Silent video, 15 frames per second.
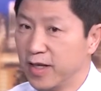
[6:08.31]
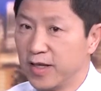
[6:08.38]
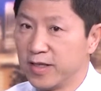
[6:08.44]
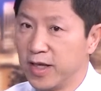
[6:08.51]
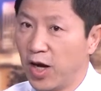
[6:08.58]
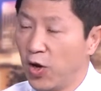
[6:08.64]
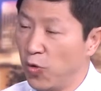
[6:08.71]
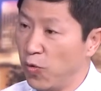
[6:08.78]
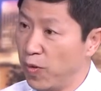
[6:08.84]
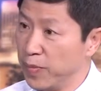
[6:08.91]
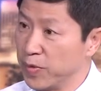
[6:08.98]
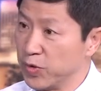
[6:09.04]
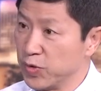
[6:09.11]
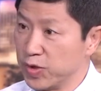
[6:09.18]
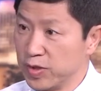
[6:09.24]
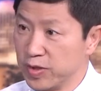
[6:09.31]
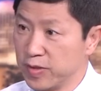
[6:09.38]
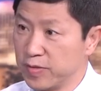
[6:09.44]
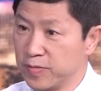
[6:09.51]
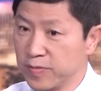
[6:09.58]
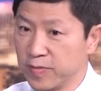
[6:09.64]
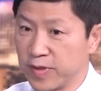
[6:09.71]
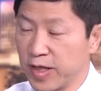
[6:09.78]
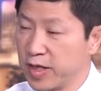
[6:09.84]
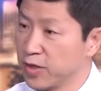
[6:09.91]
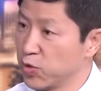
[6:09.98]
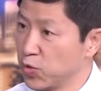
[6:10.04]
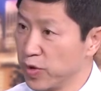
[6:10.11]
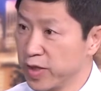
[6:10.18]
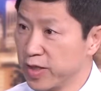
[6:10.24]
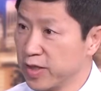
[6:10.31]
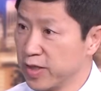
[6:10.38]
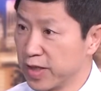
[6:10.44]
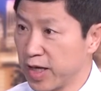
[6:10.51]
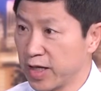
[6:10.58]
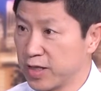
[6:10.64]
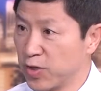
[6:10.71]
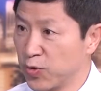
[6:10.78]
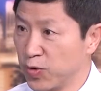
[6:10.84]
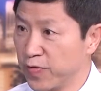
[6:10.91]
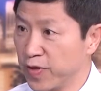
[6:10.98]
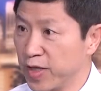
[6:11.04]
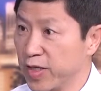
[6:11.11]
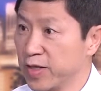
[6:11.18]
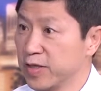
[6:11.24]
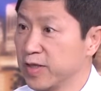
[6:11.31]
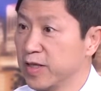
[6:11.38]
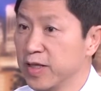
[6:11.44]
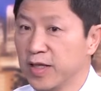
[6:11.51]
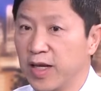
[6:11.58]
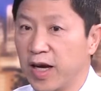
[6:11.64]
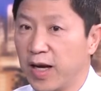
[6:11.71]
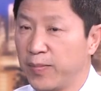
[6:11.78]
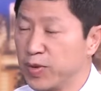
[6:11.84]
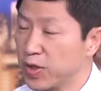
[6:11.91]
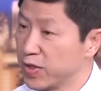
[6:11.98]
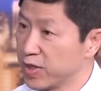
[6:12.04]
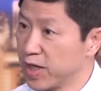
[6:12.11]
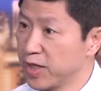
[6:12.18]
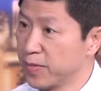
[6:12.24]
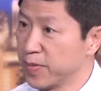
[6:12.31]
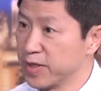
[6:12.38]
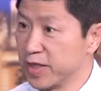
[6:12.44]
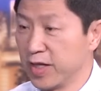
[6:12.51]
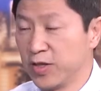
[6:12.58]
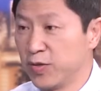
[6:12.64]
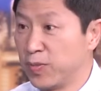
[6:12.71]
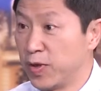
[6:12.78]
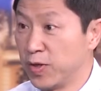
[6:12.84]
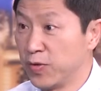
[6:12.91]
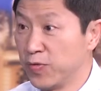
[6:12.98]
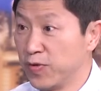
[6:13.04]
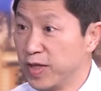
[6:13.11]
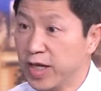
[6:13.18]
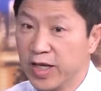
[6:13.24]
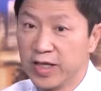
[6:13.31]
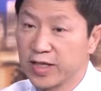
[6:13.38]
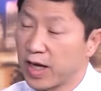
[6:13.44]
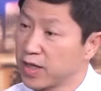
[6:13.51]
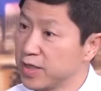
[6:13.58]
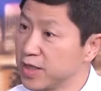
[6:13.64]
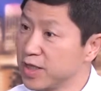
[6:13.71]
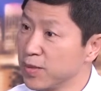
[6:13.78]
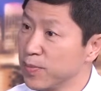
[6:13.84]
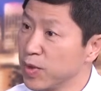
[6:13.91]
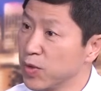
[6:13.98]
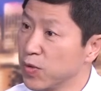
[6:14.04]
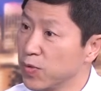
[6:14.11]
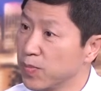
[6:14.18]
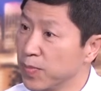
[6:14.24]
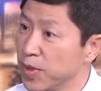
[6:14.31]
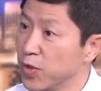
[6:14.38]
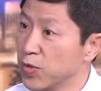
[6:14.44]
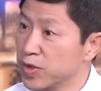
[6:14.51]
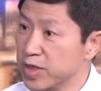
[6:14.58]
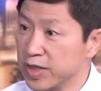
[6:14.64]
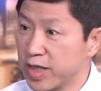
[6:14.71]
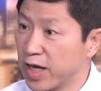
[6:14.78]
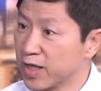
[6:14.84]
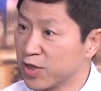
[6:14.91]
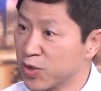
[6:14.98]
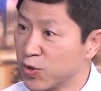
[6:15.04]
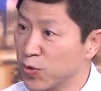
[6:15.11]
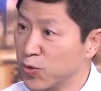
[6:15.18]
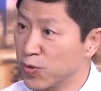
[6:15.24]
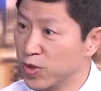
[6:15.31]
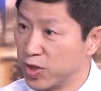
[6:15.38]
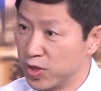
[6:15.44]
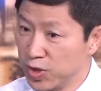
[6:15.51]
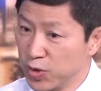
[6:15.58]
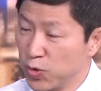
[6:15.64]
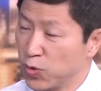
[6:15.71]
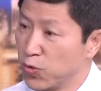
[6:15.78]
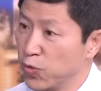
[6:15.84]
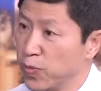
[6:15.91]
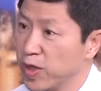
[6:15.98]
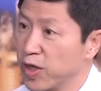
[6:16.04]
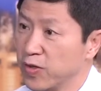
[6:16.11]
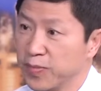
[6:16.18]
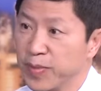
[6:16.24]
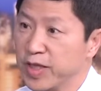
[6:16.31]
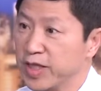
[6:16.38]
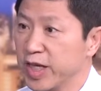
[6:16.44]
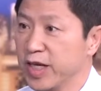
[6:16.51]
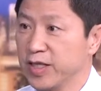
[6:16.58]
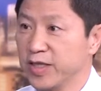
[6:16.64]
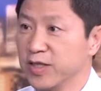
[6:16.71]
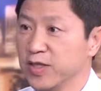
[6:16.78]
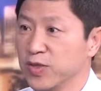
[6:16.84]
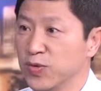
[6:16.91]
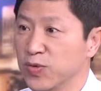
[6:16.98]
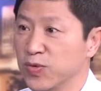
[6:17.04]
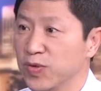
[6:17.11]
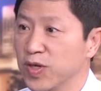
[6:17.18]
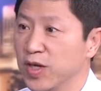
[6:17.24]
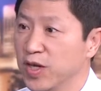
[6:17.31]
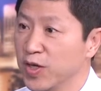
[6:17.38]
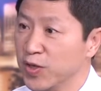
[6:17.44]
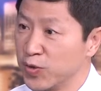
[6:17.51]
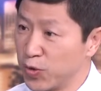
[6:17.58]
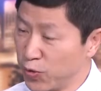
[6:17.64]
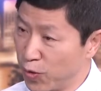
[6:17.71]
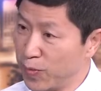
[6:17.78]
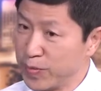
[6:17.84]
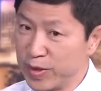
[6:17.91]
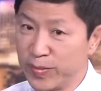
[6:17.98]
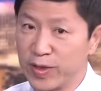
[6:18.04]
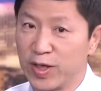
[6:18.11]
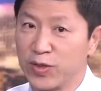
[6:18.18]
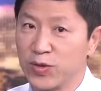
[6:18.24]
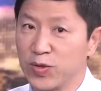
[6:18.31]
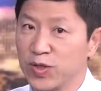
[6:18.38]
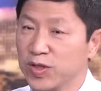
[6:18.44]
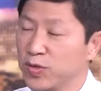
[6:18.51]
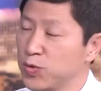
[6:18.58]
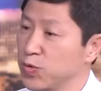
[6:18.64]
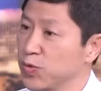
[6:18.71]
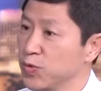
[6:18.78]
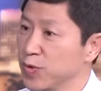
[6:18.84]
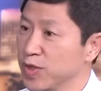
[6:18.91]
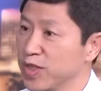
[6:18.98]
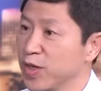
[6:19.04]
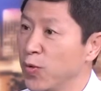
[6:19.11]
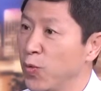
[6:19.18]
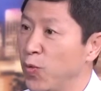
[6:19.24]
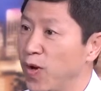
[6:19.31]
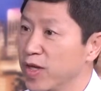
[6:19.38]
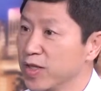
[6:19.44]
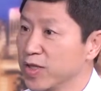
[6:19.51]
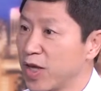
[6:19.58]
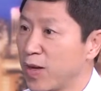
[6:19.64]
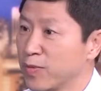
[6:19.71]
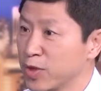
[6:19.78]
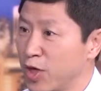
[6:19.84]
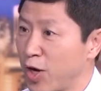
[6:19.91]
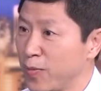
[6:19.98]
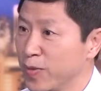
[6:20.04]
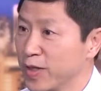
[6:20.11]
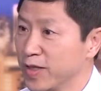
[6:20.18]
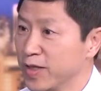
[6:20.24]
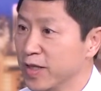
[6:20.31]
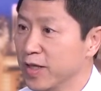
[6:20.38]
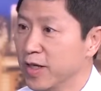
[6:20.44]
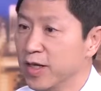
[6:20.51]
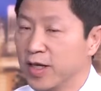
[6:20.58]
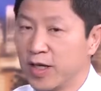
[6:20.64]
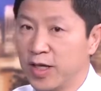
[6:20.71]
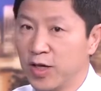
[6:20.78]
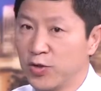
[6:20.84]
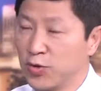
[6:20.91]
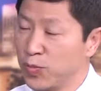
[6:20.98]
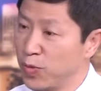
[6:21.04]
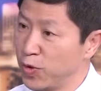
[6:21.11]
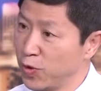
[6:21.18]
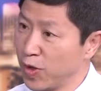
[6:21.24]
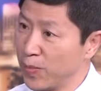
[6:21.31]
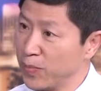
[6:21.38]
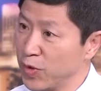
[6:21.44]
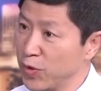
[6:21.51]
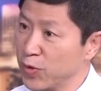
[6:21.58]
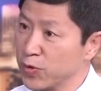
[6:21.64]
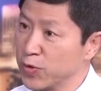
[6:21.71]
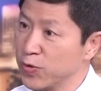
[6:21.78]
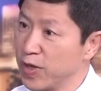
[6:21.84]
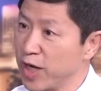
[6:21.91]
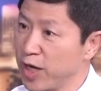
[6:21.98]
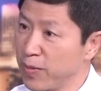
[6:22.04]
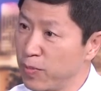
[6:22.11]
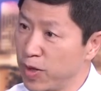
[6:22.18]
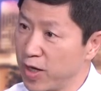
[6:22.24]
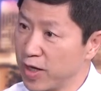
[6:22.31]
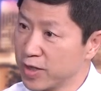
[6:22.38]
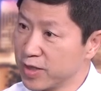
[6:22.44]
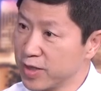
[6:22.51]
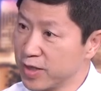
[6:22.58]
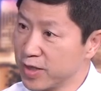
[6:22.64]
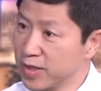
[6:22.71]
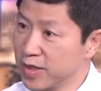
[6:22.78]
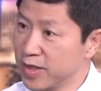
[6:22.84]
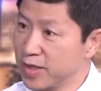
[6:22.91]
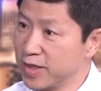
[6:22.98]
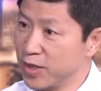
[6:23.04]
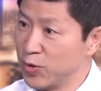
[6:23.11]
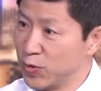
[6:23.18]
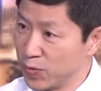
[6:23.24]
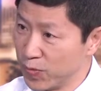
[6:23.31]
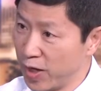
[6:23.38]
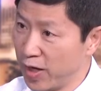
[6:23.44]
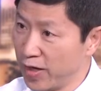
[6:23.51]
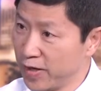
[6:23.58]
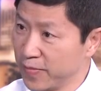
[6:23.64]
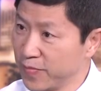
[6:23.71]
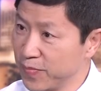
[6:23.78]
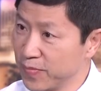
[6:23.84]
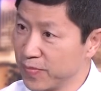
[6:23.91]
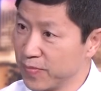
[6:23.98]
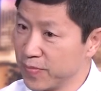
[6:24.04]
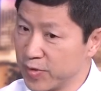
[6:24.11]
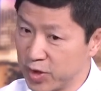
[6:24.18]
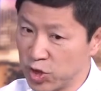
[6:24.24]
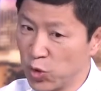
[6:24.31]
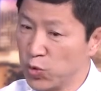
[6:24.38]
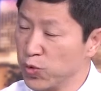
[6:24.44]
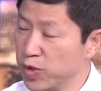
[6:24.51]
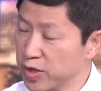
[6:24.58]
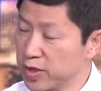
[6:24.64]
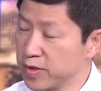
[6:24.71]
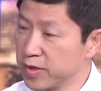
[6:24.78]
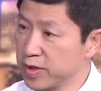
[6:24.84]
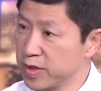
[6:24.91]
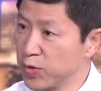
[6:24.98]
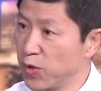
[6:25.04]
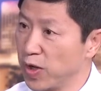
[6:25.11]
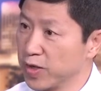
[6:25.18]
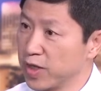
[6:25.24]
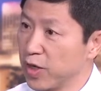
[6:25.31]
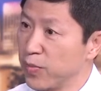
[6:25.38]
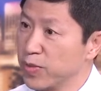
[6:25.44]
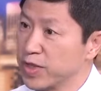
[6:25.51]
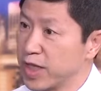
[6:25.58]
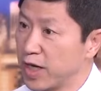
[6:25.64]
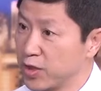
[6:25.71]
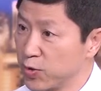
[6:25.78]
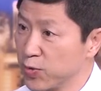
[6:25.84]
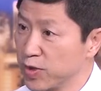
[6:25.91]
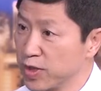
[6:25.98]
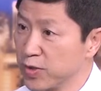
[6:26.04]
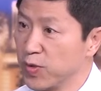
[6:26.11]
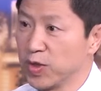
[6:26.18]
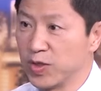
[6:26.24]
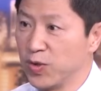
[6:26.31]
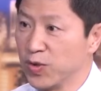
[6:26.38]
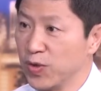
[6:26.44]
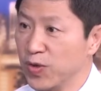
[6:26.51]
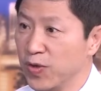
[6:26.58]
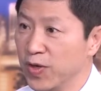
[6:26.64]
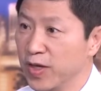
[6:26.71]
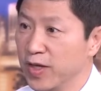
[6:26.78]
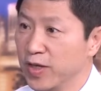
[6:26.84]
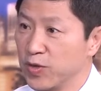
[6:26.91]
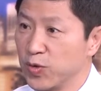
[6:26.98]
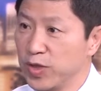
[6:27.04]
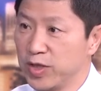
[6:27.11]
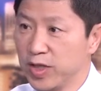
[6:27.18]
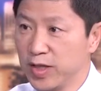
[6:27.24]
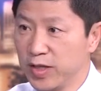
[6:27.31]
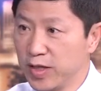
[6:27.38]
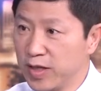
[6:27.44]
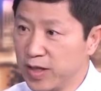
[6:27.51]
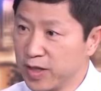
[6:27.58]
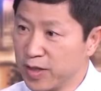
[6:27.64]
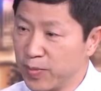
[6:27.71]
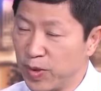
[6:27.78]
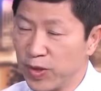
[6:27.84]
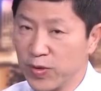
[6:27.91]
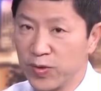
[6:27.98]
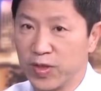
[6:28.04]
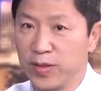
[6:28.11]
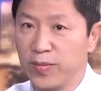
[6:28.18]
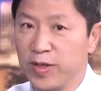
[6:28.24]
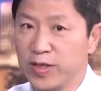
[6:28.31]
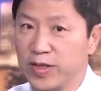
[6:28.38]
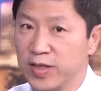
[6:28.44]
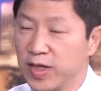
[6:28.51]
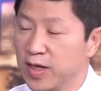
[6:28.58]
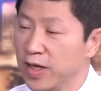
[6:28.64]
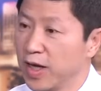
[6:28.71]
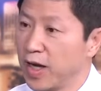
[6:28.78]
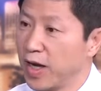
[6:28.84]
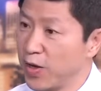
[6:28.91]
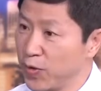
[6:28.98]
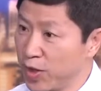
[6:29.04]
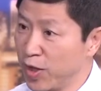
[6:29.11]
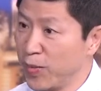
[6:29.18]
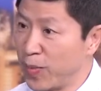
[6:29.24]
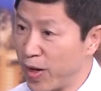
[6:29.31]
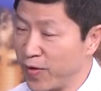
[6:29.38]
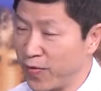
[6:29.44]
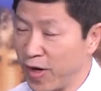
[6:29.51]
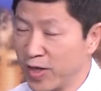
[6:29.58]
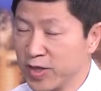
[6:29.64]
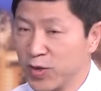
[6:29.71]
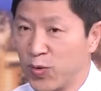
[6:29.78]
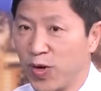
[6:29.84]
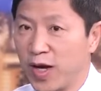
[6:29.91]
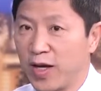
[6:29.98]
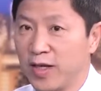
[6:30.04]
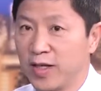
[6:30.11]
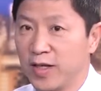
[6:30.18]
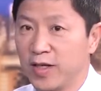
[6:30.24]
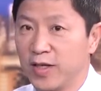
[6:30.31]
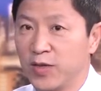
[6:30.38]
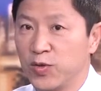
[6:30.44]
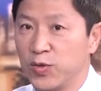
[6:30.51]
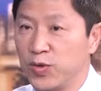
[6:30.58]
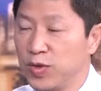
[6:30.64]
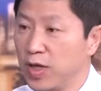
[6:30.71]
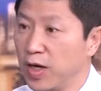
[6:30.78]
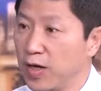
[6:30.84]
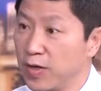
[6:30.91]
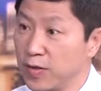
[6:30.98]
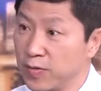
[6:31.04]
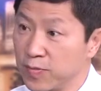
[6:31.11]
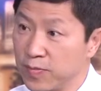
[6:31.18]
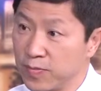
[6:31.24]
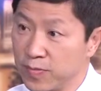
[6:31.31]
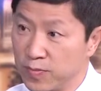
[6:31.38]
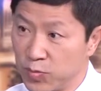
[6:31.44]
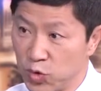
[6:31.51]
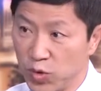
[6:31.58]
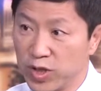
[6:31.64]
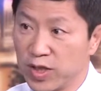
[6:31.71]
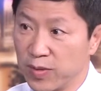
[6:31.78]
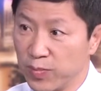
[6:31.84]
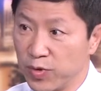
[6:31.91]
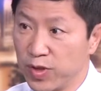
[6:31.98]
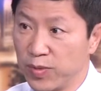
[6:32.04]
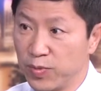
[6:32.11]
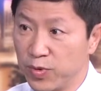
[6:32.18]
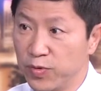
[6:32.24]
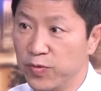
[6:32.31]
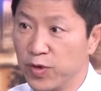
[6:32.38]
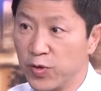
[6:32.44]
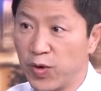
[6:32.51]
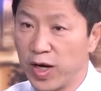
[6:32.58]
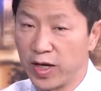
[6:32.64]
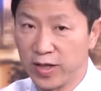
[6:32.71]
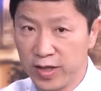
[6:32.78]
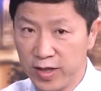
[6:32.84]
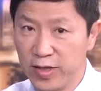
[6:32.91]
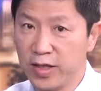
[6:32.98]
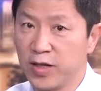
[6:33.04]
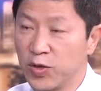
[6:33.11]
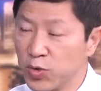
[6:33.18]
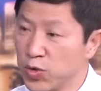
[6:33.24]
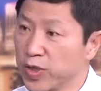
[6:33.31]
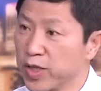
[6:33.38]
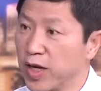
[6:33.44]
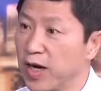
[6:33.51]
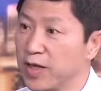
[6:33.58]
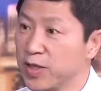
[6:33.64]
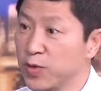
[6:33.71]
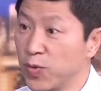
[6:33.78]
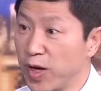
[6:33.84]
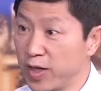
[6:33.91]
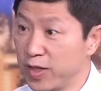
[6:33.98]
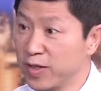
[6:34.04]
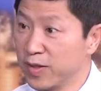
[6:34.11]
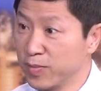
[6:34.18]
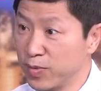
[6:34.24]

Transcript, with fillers: 然后我们就是给他做一个 cash out refinance，还不到三个 percent，no point no fee。他自己没有没有其他的收入，只有股票 maintain 这个收入。哦，所以我们基本上就是属于这个 one stop shopping，嗯，各种 program 都有，从 A plus 的这种啊收入的情况到不差收入情况都有。哇，所以任何一个朋友，特别是还有您要买房子的话，需要。做这个 pre-approve 的话，一定要做一个 underwriting 的